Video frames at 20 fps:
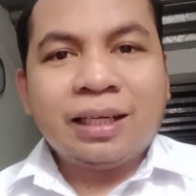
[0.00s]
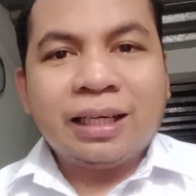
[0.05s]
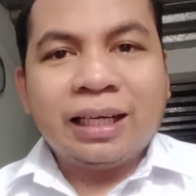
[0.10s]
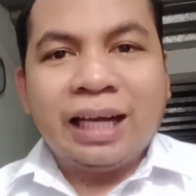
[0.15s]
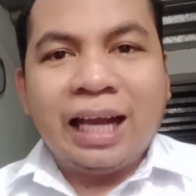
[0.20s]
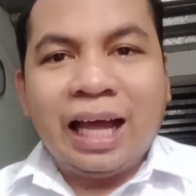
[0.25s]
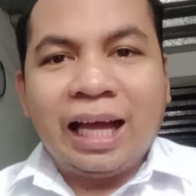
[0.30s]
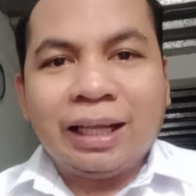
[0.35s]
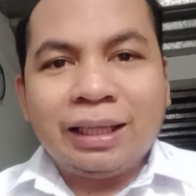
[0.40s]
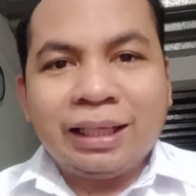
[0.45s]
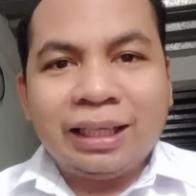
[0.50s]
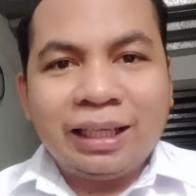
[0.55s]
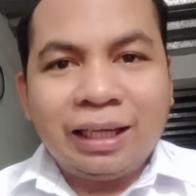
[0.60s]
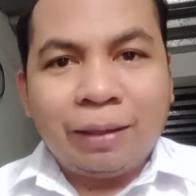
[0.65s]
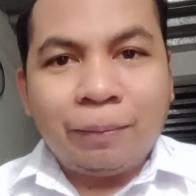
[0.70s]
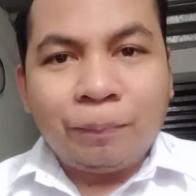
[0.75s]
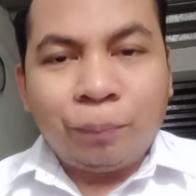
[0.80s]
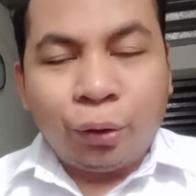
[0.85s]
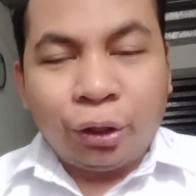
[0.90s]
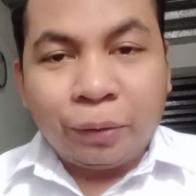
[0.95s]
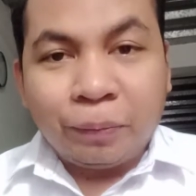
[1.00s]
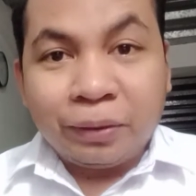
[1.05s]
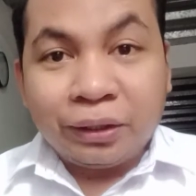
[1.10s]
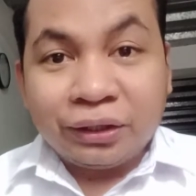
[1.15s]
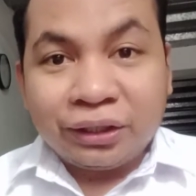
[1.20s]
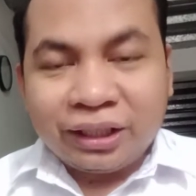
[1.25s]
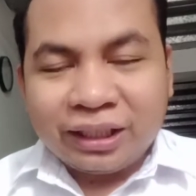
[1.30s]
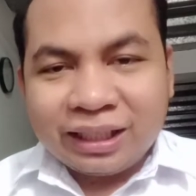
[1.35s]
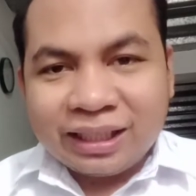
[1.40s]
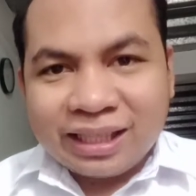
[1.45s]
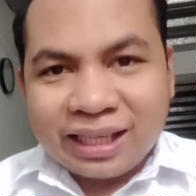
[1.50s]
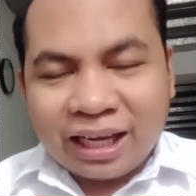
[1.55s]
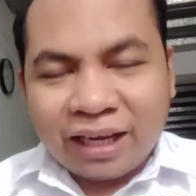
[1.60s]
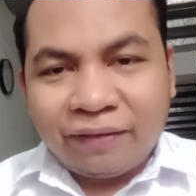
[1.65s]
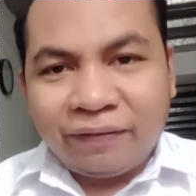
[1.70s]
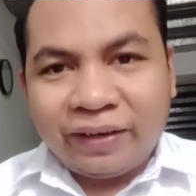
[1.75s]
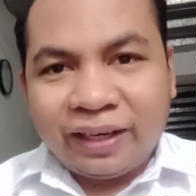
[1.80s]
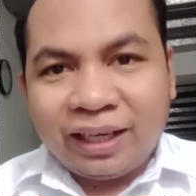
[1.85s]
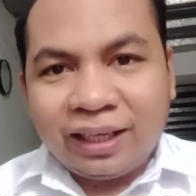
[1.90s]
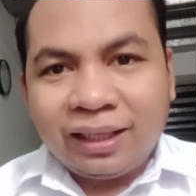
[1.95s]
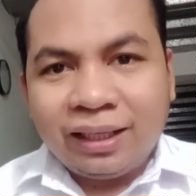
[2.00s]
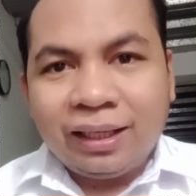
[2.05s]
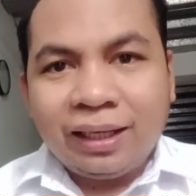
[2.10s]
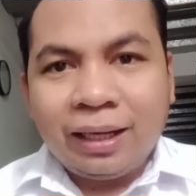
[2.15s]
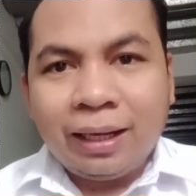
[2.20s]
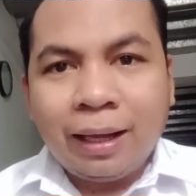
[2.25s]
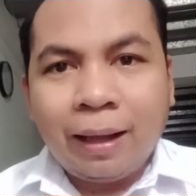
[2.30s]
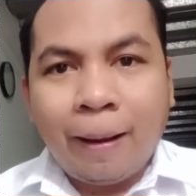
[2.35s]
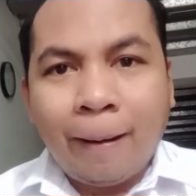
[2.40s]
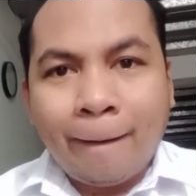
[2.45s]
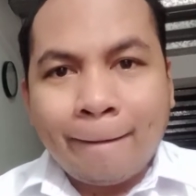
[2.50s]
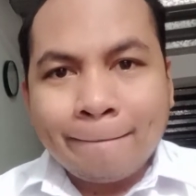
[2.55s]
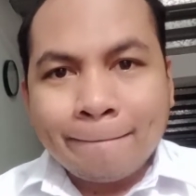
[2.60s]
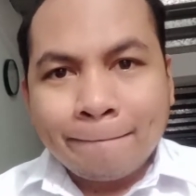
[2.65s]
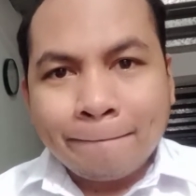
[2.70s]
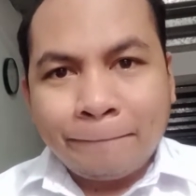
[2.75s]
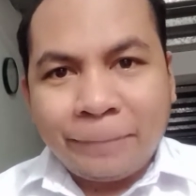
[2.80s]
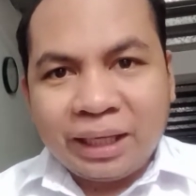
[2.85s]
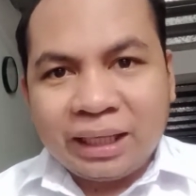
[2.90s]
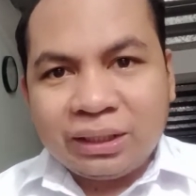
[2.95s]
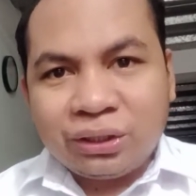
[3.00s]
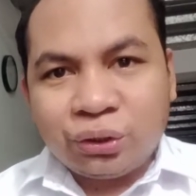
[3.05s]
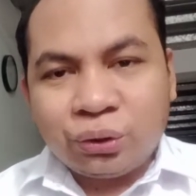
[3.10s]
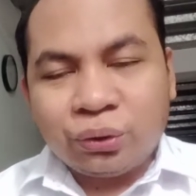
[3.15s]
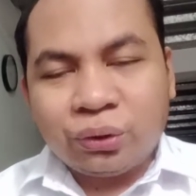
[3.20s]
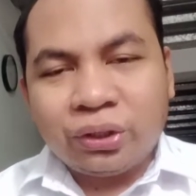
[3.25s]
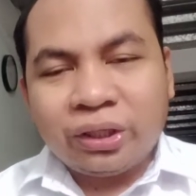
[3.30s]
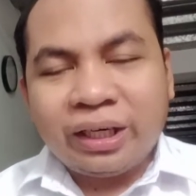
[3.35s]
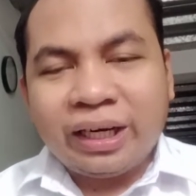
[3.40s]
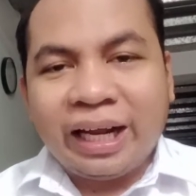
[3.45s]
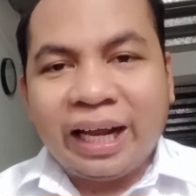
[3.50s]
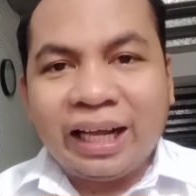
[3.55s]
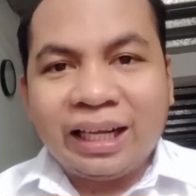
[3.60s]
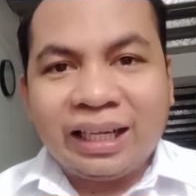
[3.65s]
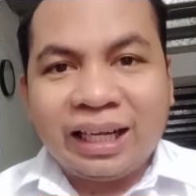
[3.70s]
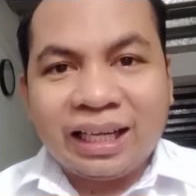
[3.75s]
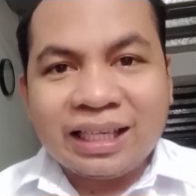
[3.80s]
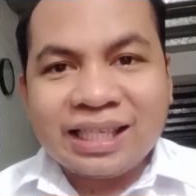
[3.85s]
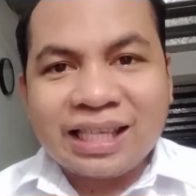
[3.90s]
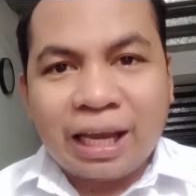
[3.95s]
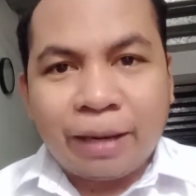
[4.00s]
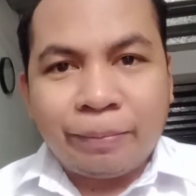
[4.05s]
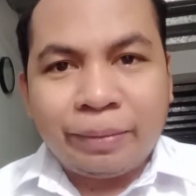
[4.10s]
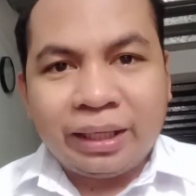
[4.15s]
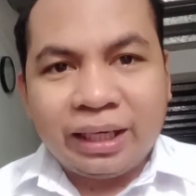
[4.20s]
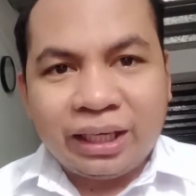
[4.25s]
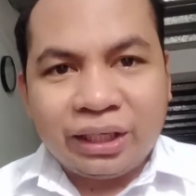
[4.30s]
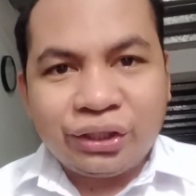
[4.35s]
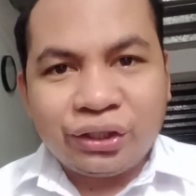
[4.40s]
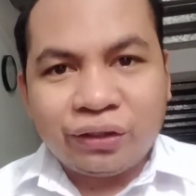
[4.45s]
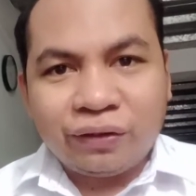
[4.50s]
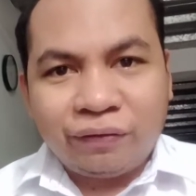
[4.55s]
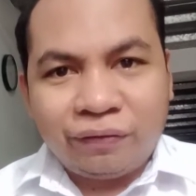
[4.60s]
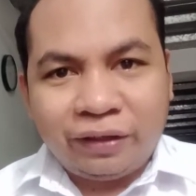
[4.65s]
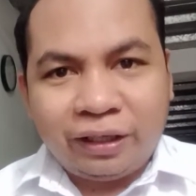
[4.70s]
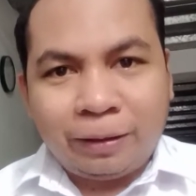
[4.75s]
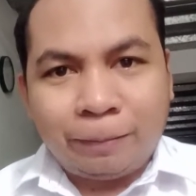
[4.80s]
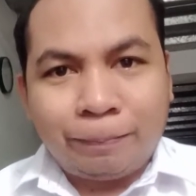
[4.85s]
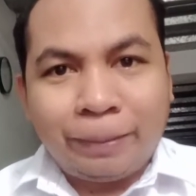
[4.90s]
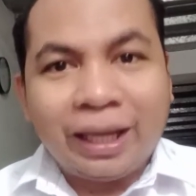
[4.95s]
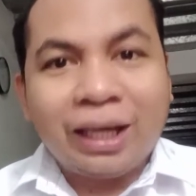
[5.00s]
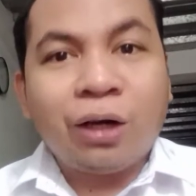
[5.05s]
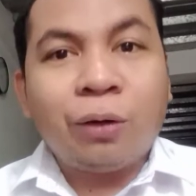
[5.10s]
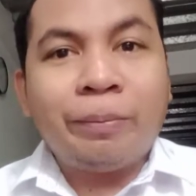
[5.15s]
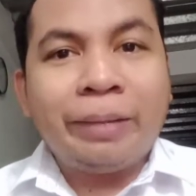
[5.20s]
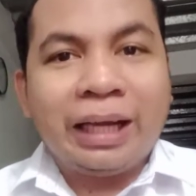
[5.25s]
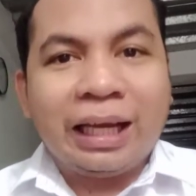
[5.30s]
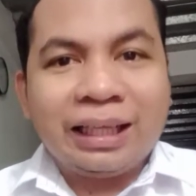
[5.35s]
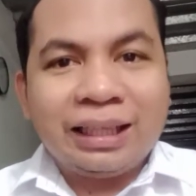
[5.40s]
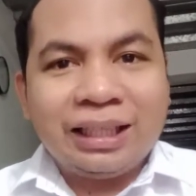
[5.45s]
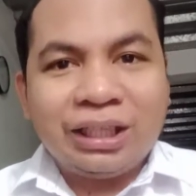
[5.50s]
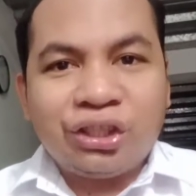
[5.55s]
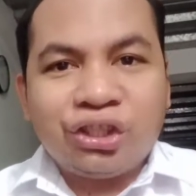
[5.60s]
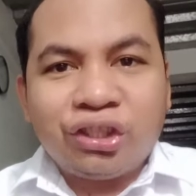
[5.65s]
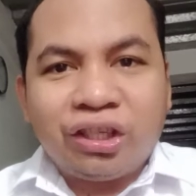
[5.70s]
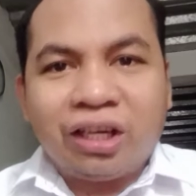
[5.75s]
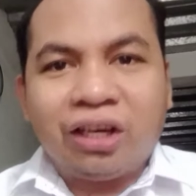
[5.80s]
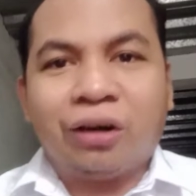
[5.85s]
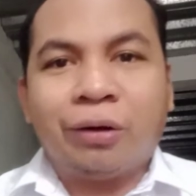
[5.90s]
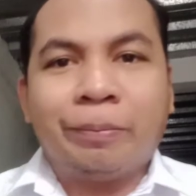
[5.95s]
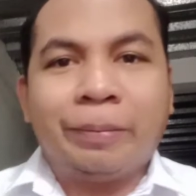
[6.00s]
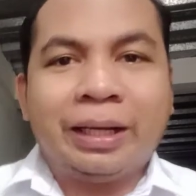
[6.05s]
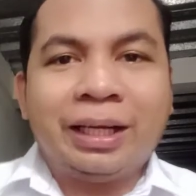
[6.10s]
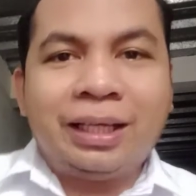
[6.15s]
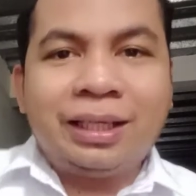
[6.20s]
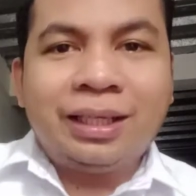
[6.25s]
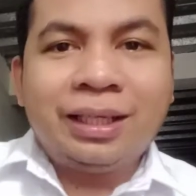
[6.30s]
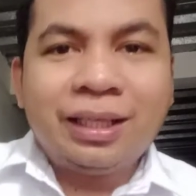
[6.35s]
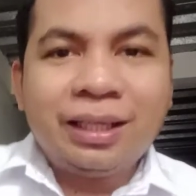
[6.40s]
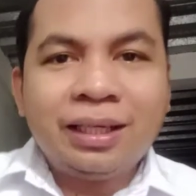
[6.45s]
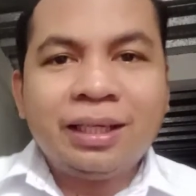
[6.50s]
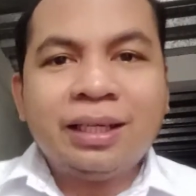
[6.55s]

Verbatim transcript: kailangan nila ang Form 37, picture, and examination fee. Pero may additional or may